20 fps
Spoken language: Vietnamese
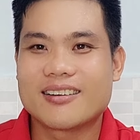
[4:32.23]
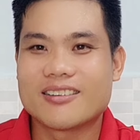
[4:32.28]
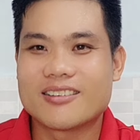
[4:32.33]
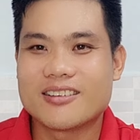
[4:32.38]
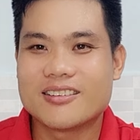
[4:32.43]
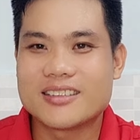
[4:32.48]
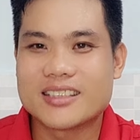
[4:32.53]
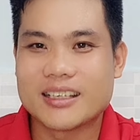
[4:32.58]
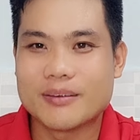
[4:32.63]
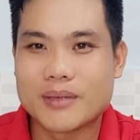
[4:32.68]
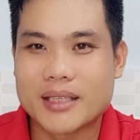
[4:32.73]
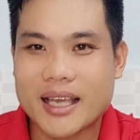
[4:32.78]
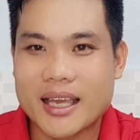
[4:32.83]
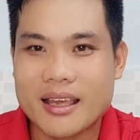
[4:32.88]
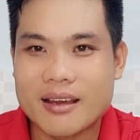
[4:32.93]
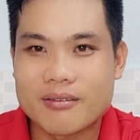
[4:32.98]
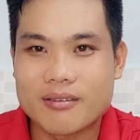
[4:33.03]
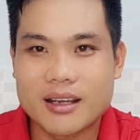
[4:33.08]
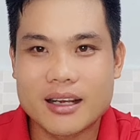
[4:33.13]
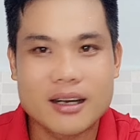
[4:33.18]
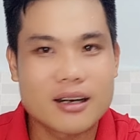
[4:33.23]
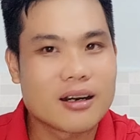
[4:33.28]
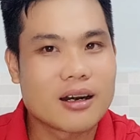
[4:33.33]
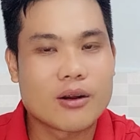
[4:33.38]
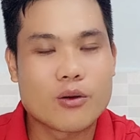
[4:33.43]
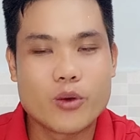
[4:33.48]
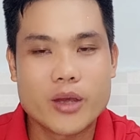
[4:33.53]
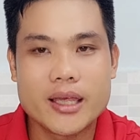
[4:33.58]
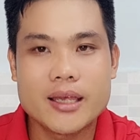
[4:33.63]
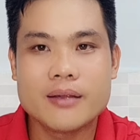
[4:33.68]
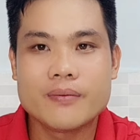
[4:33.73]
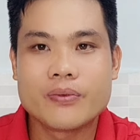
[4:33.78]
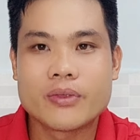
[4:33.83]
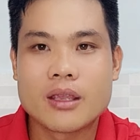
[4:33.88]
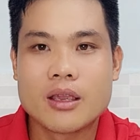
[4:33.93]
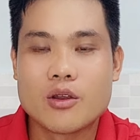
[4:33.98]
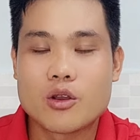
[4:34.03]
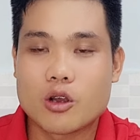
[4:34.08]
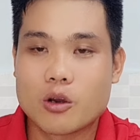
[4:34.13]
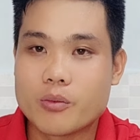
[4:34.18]
cô chú anh chị mình thấy không rất là quý
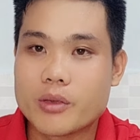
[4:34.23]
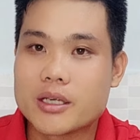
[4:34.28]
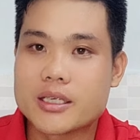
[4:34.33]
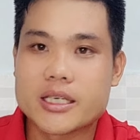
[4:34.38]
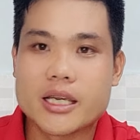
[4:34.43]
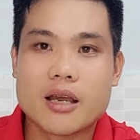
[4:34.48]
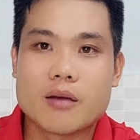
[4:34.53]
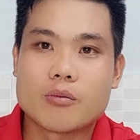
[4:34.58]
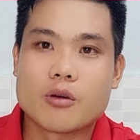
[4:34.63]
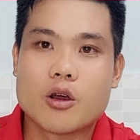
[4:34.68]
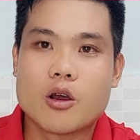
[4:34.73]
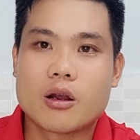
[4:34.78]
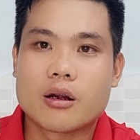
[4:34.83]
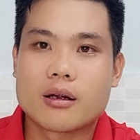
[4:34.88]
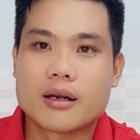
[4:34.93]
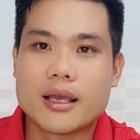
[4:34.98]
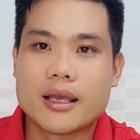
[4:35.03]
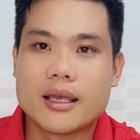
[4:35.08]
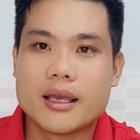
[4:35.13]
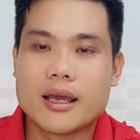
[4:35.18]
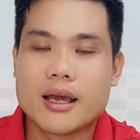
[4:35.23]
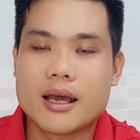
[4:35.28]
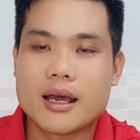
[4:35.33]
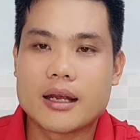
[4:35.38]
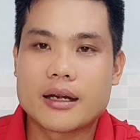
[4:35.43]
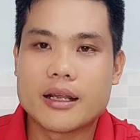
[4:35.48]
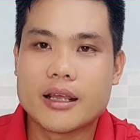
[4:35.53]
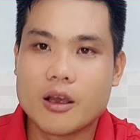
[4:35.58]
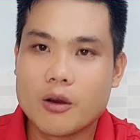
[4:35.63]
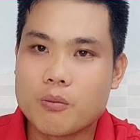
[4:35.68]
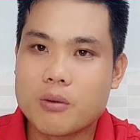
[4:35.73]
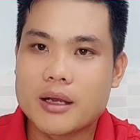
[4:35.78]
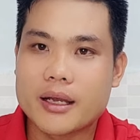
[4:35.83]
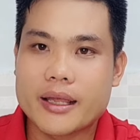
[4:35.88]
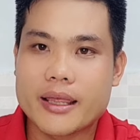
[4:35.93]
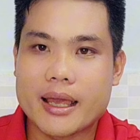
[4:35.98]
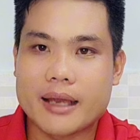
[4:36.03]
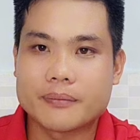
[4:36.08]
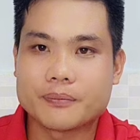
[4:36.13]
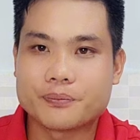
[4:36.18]
cũng như chị Hồng Loan để ờ, đi úc ở cả
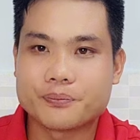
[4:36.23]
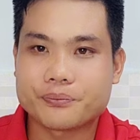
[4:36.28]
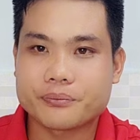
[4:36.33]
nhà